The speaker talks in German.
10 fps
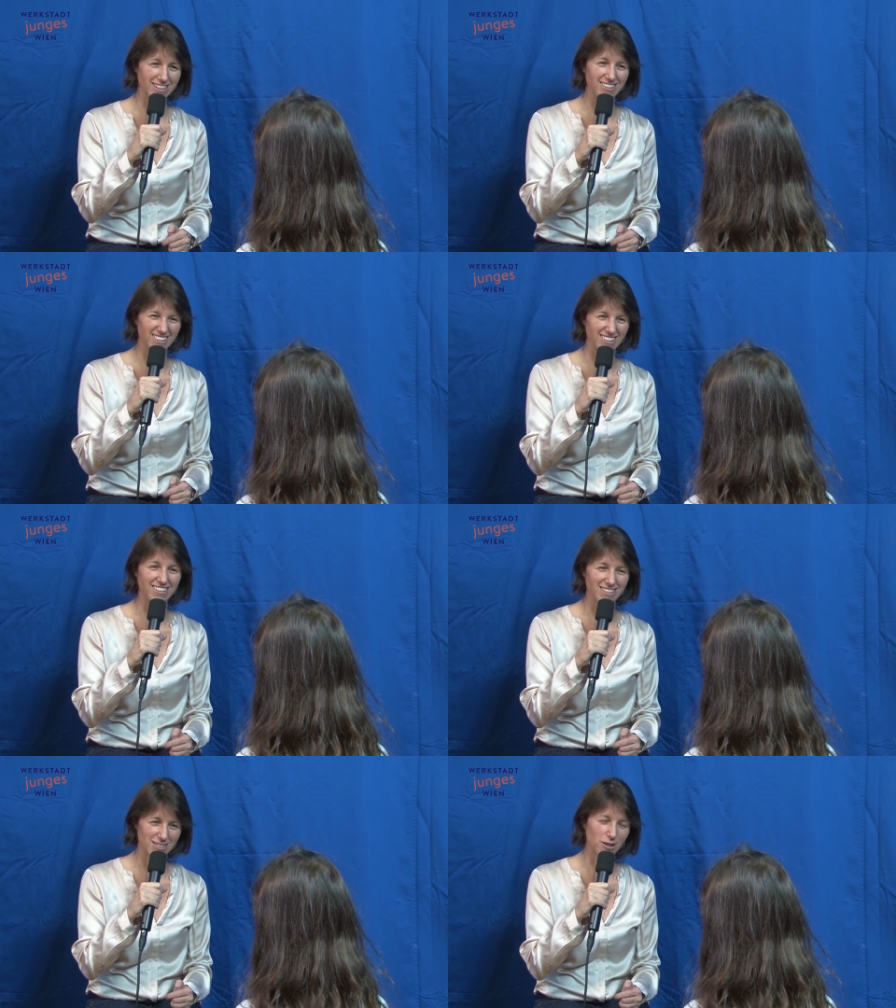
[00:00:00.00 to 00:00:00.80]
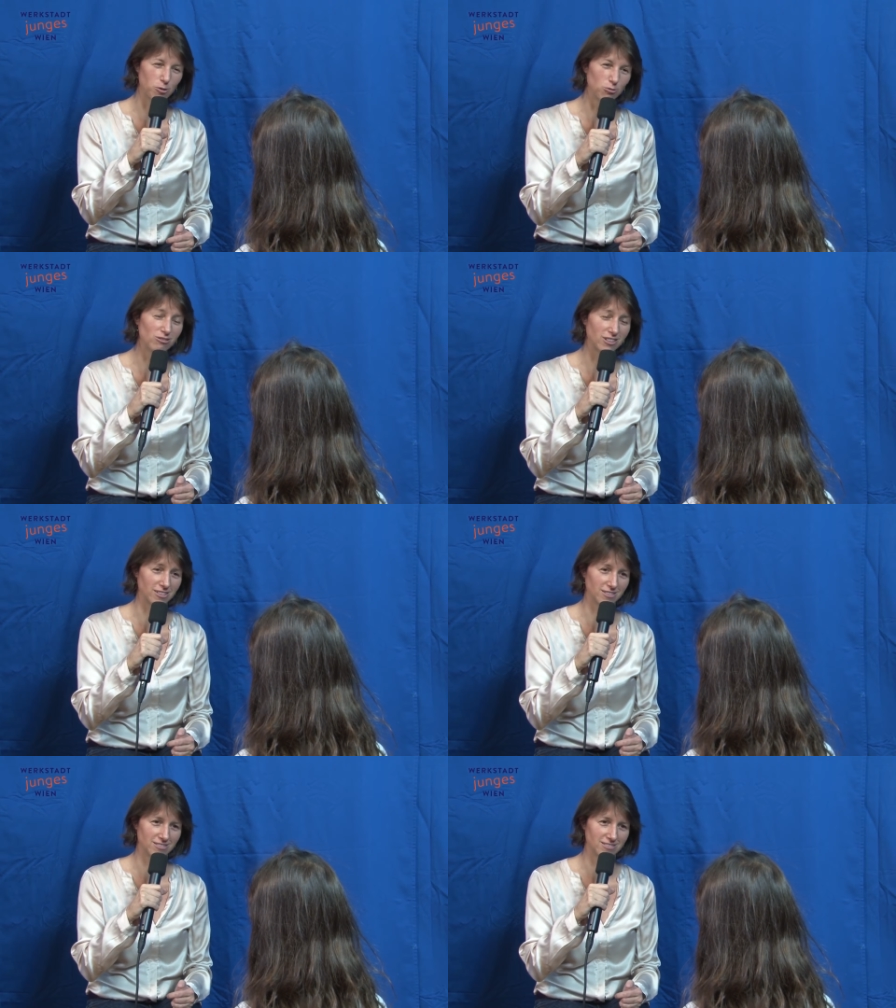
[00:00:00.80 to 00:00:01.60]
Liter in der
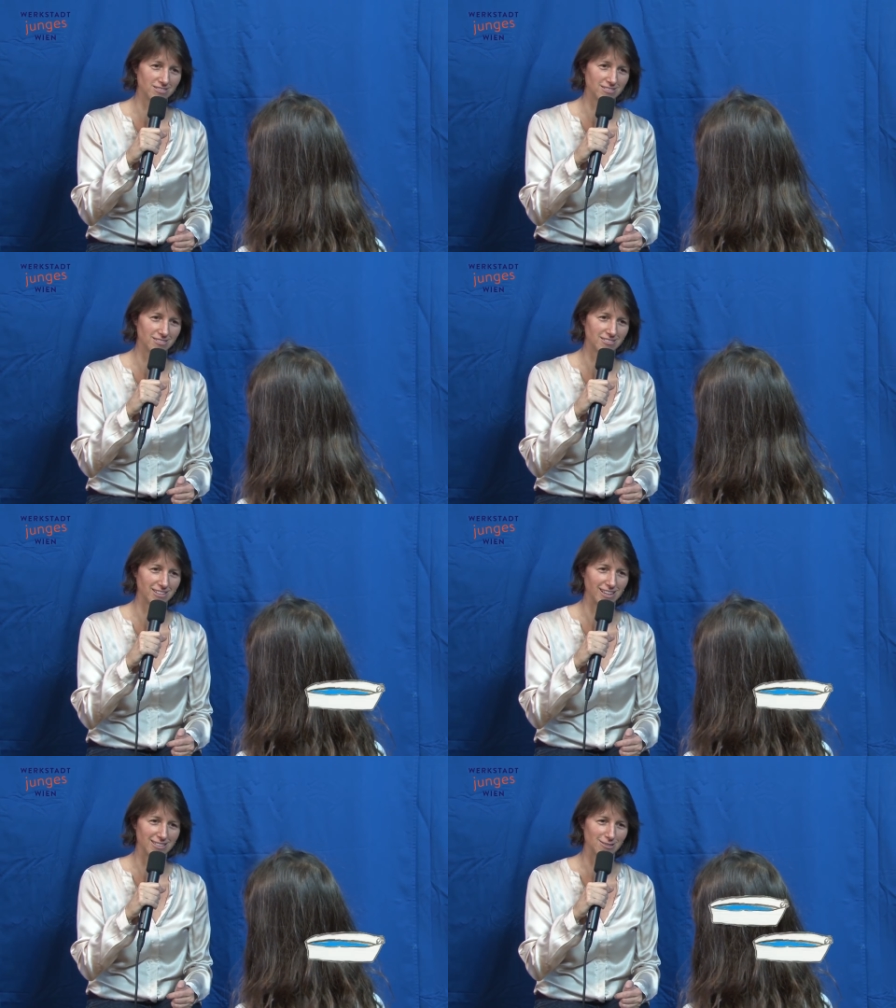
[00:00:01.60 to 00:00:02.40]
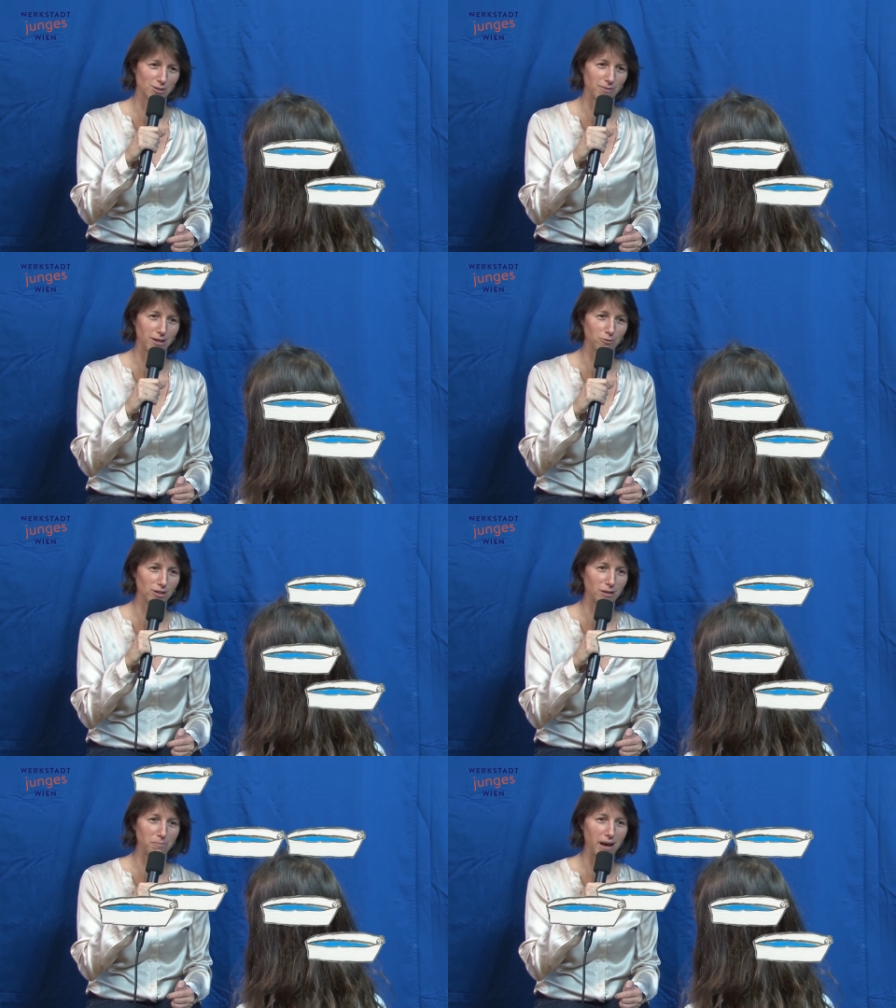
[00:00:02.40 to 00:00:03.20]
Sekunde. Also
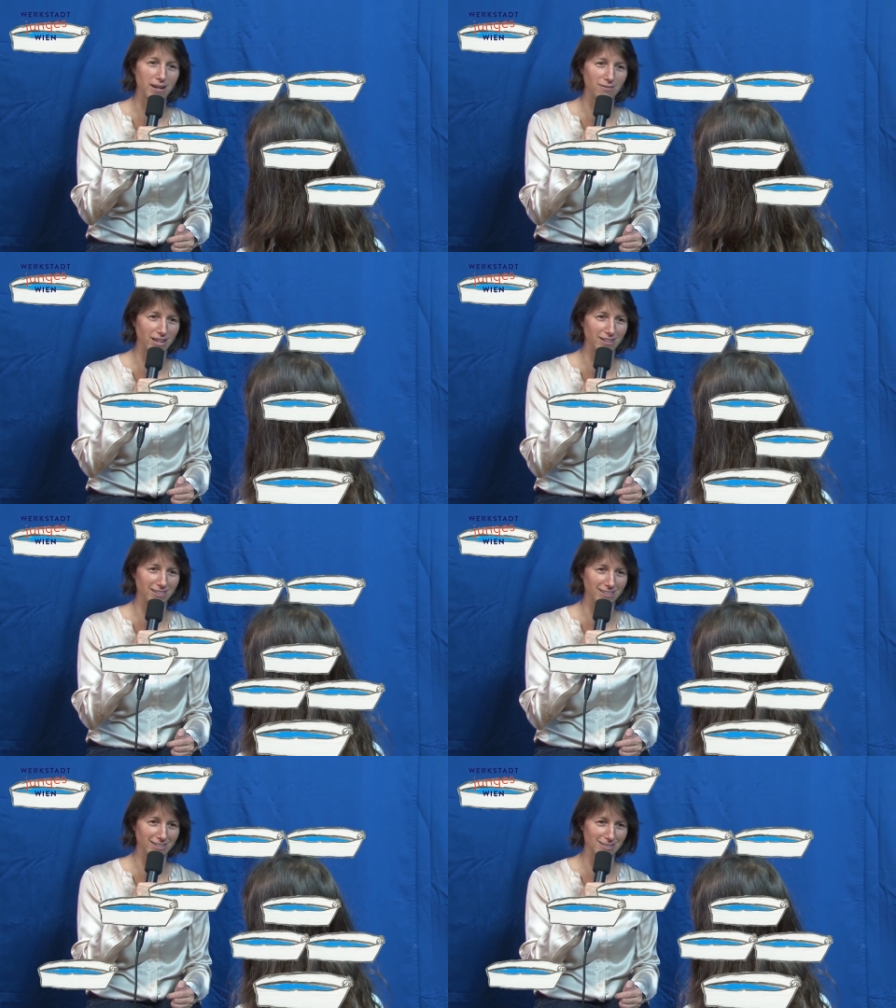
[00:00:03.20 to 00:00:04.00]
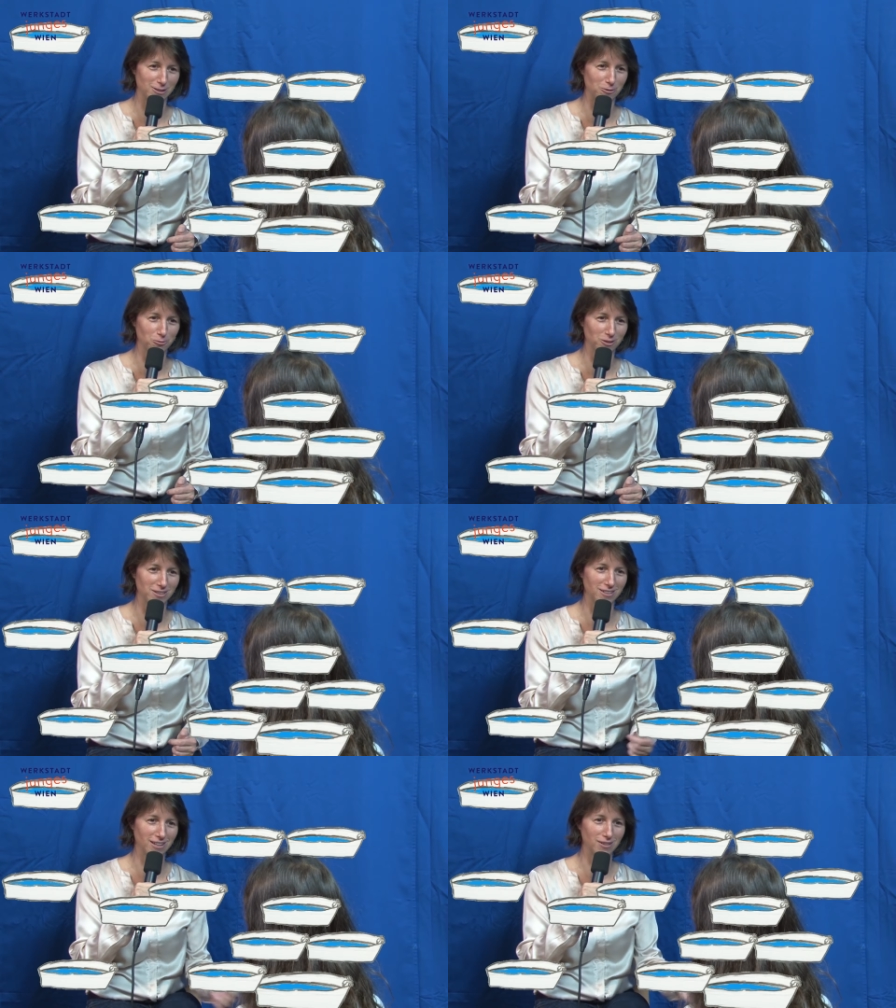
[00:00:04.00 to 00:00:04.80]
200 Badewannen jede Sekunde,
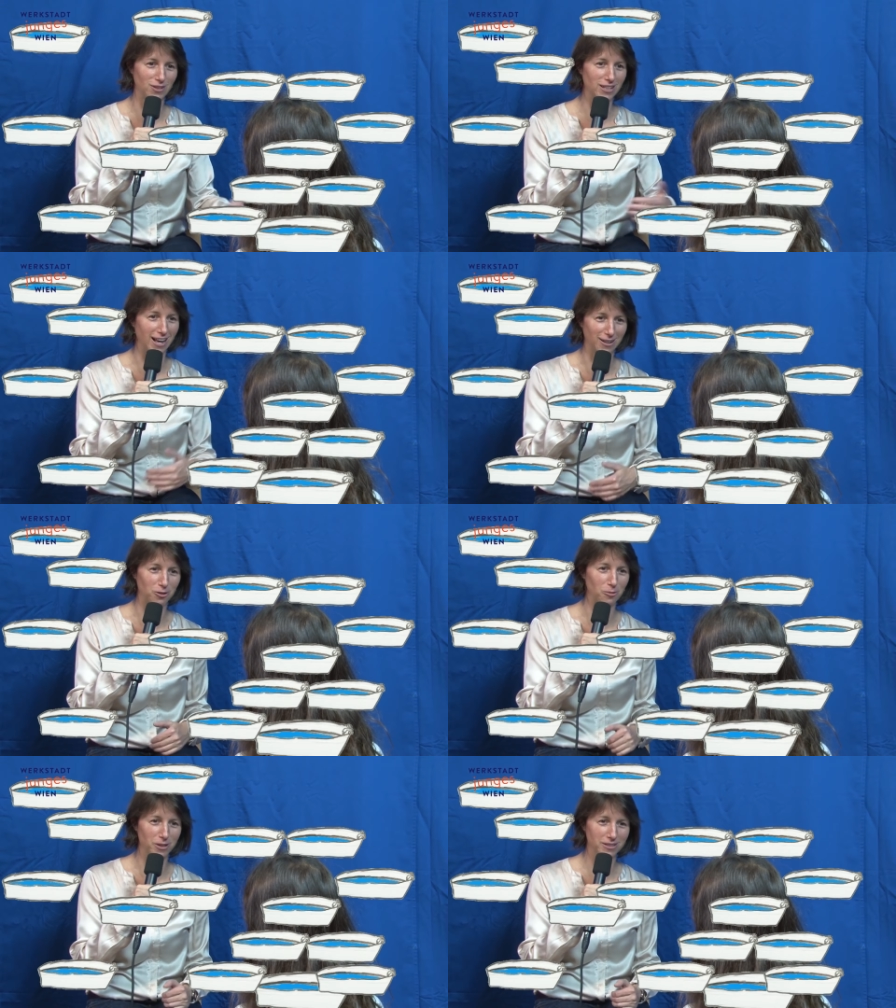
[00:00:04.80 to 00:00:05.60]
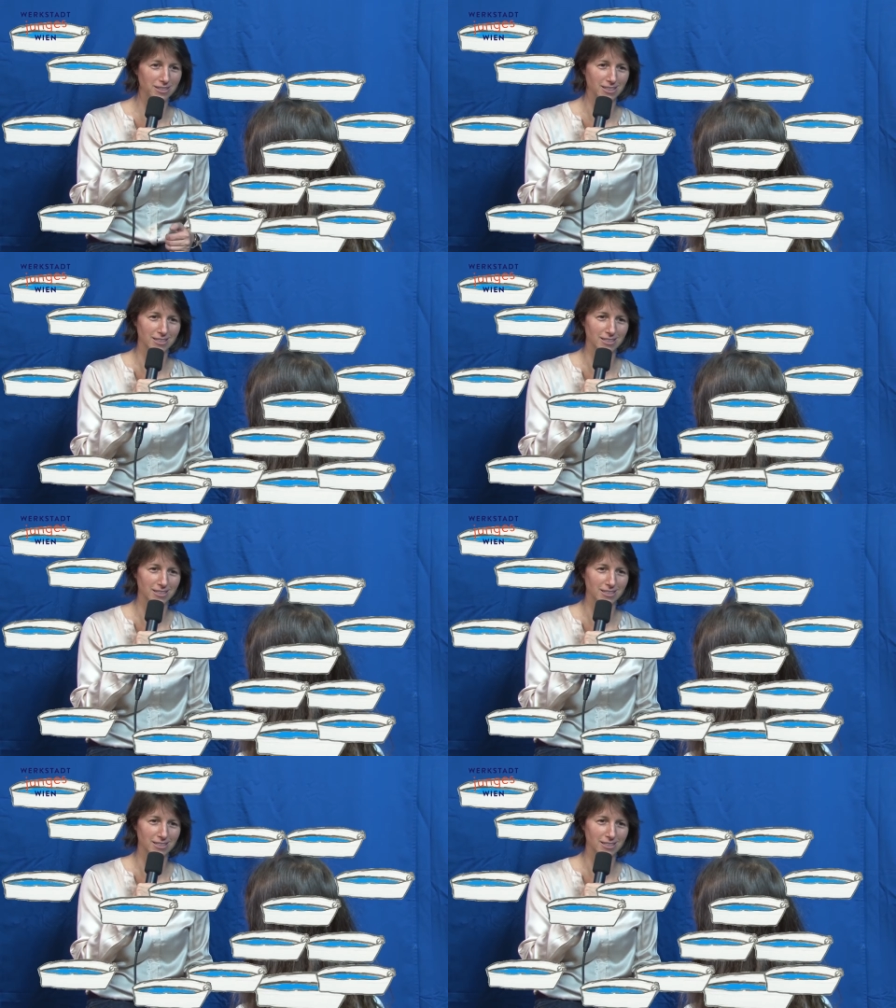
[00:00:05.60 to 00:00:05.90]
die da in Wien ankommen.